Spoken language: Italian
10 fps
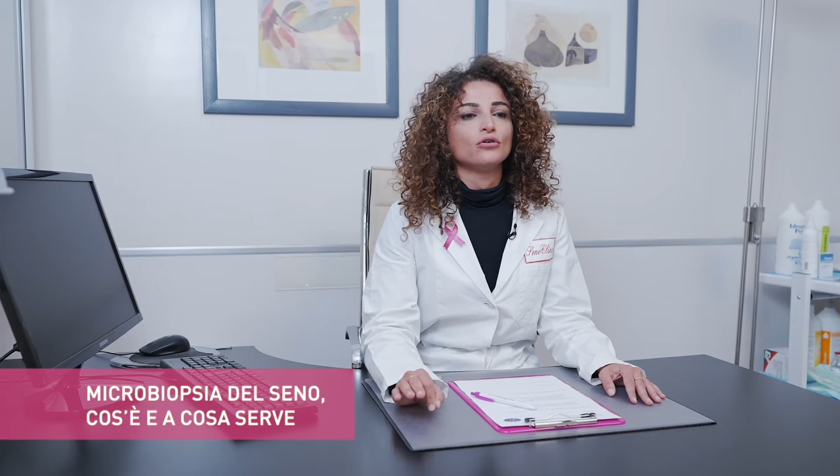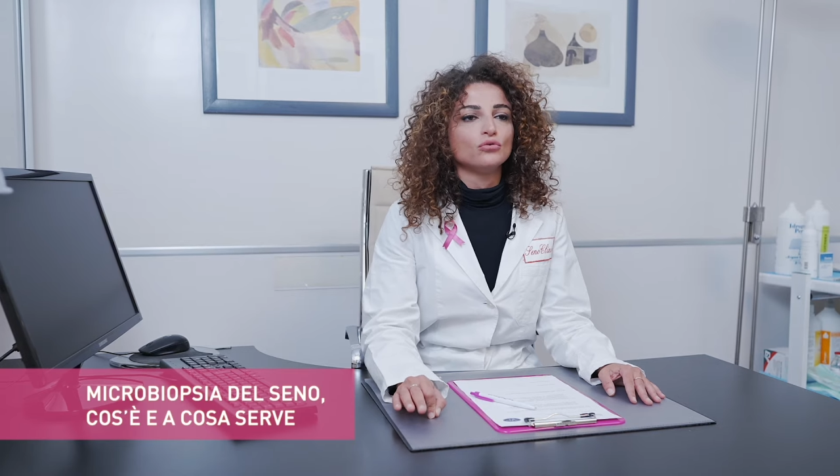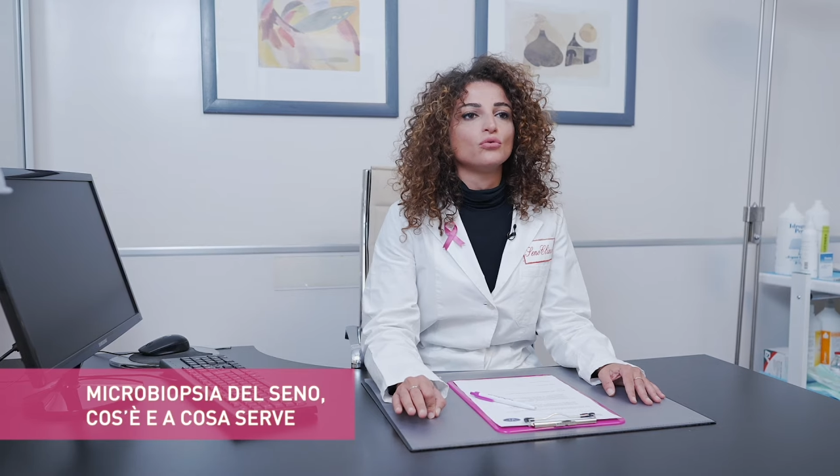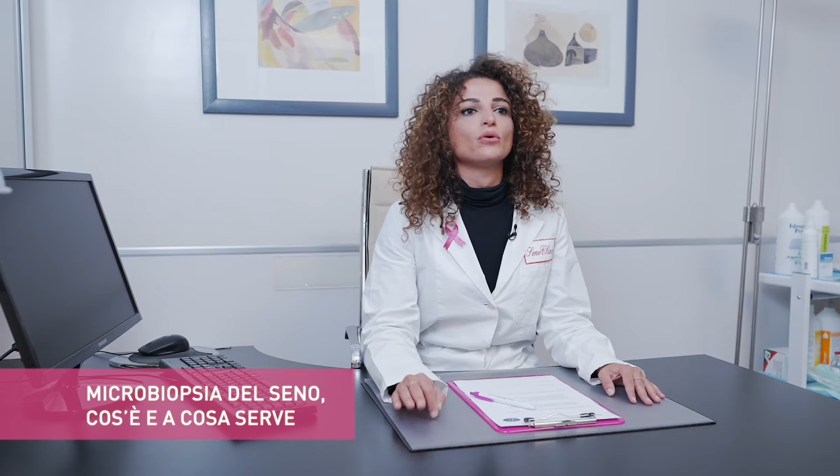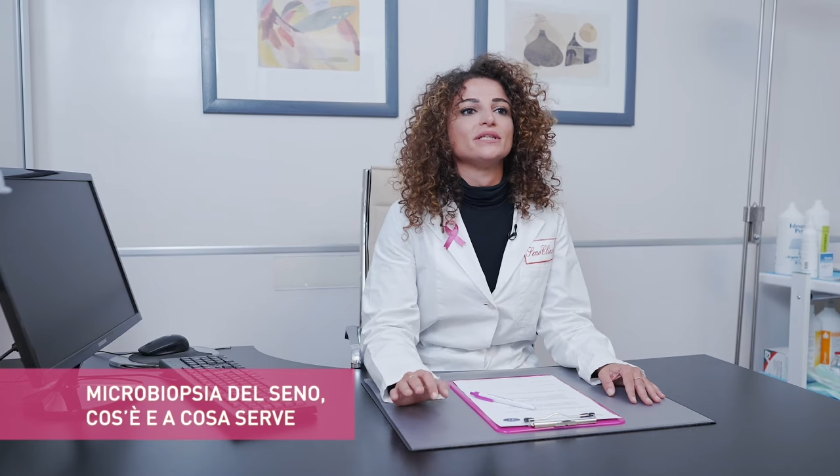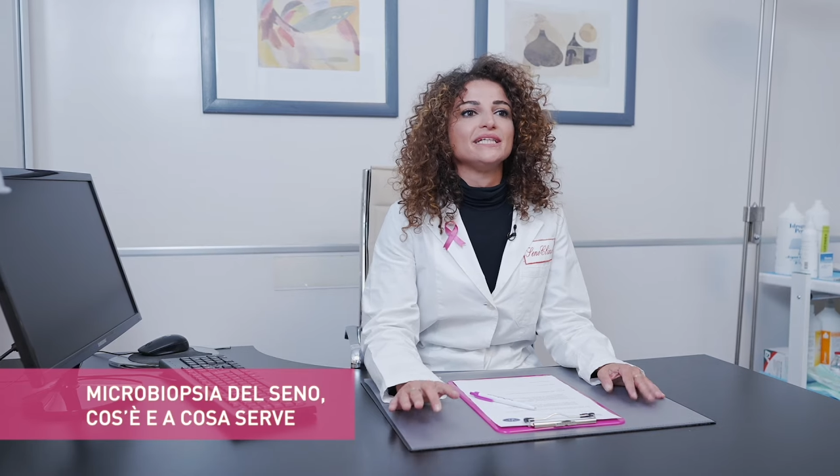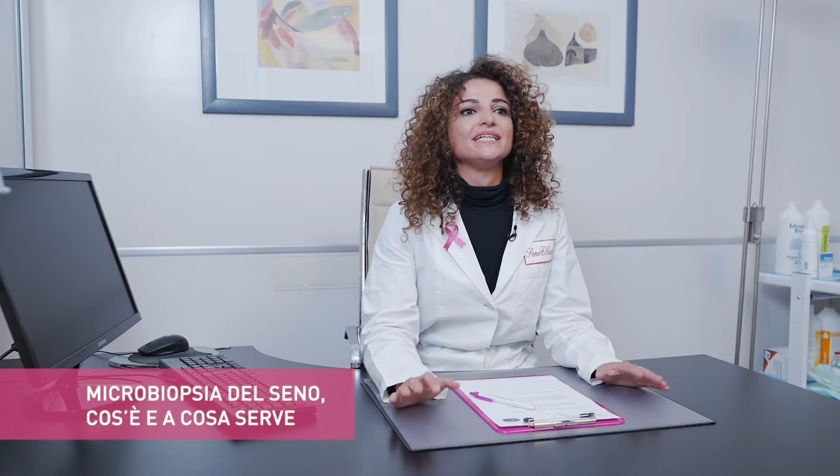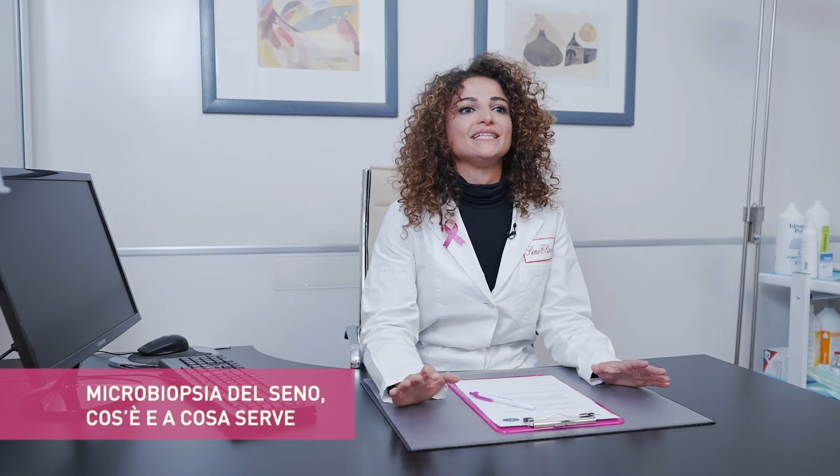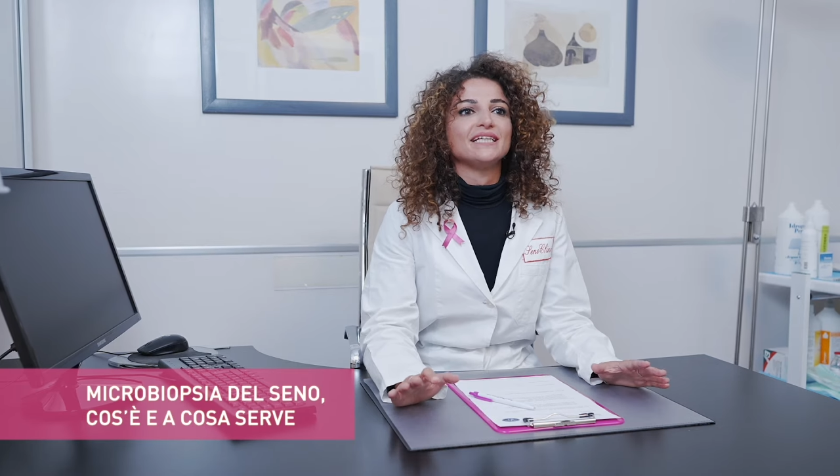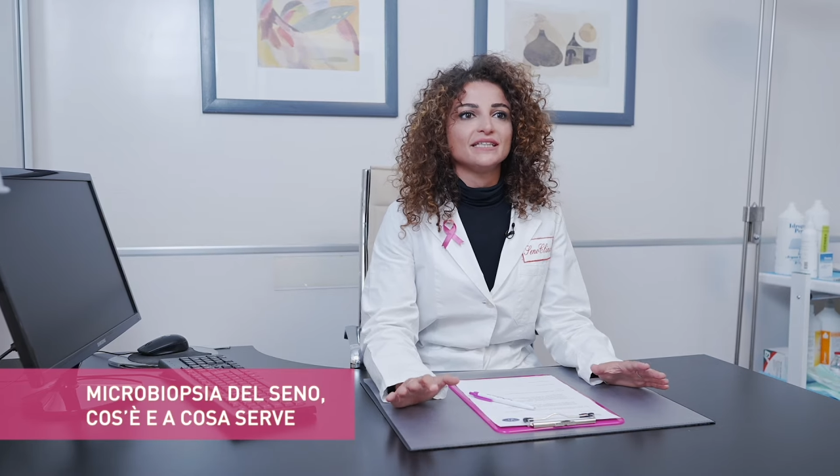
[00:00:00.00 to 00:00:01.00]
dunque di
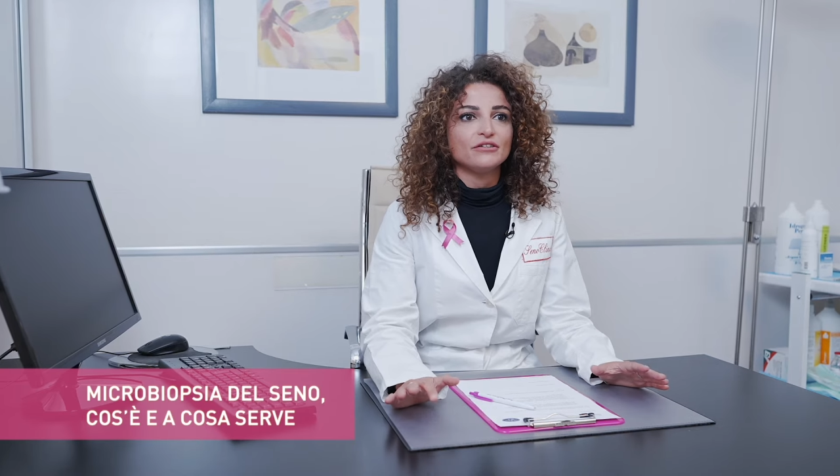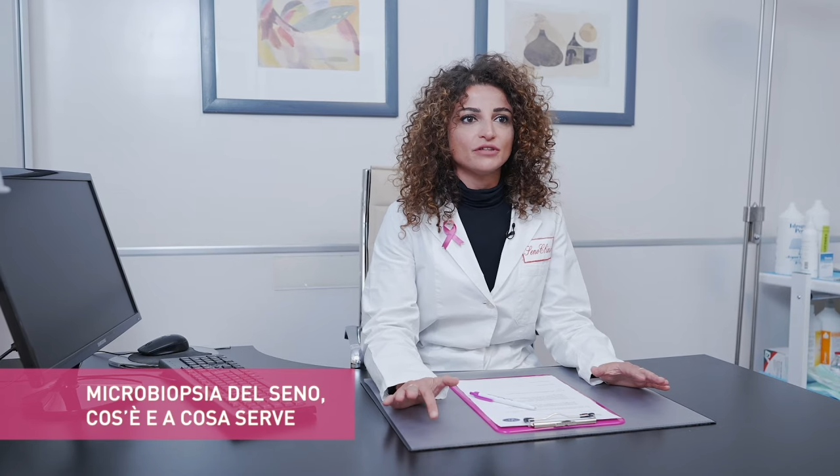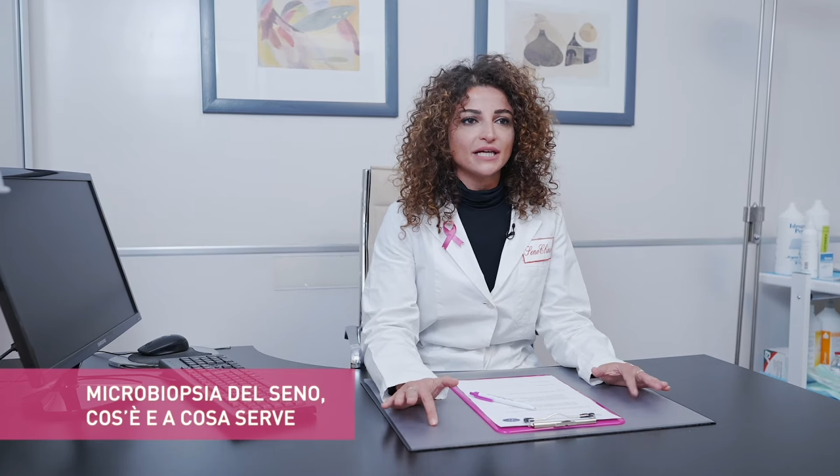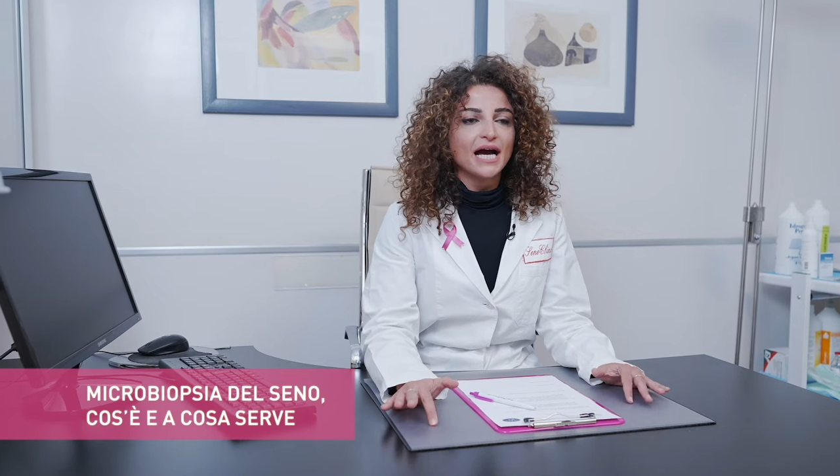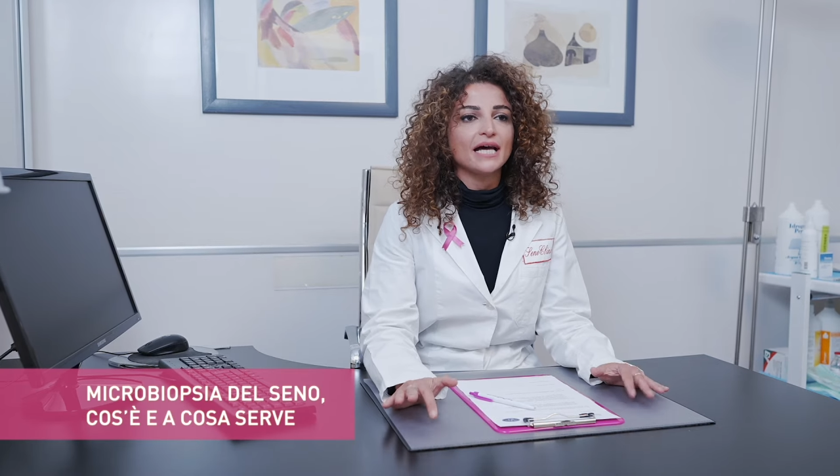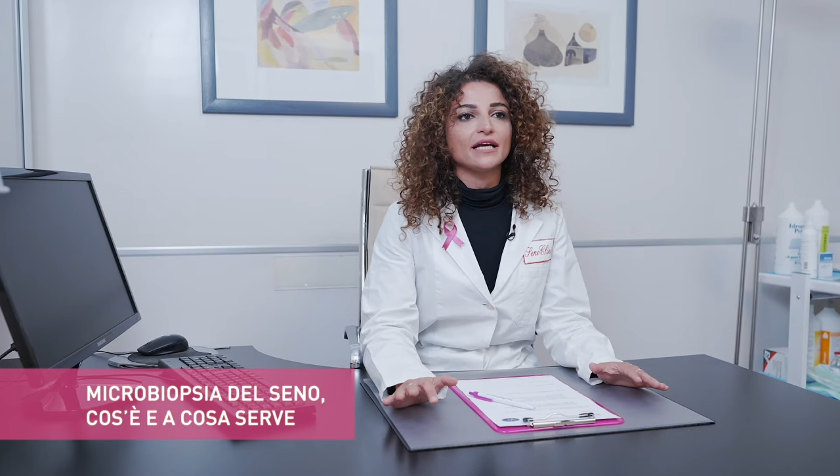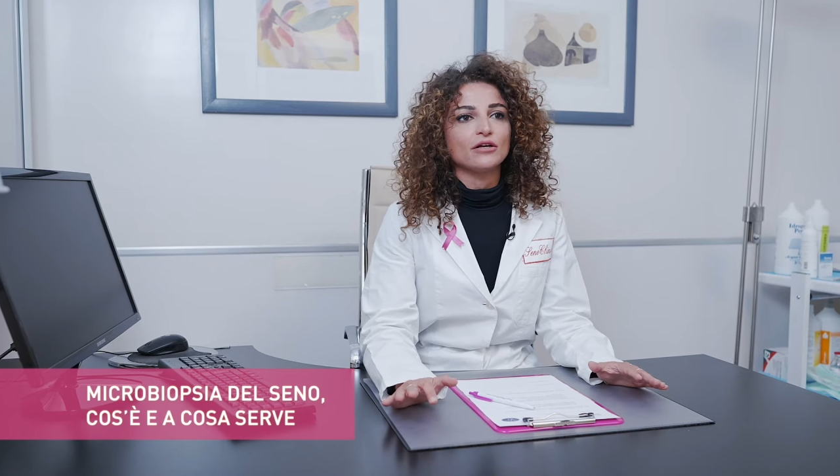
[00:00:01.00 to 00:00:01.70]
identificare